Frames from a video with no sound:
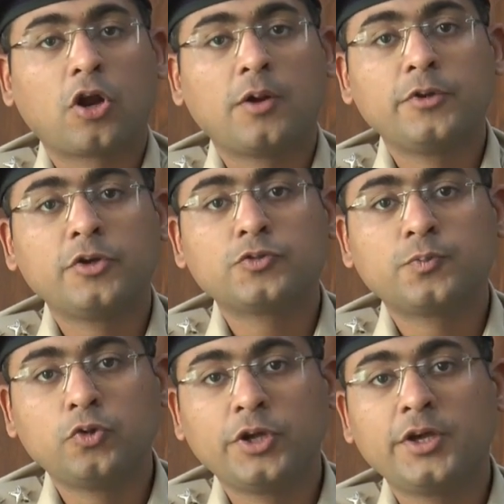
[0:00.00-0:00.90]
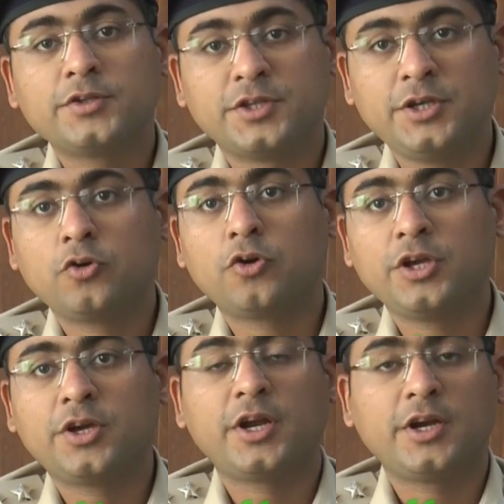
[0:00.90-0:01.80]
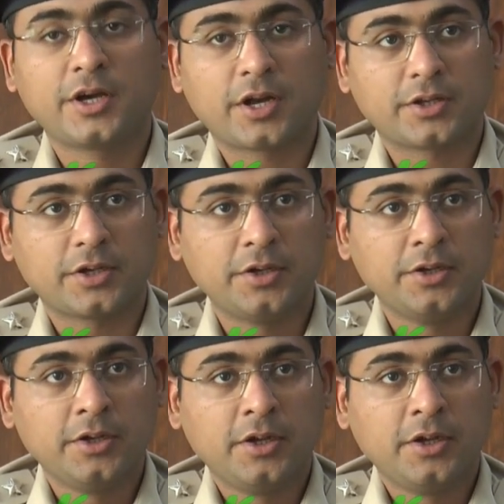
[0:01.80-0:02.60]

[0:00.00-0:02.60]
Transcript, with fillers: और हमने उस पूरे सीन को रिक्रिएट करा था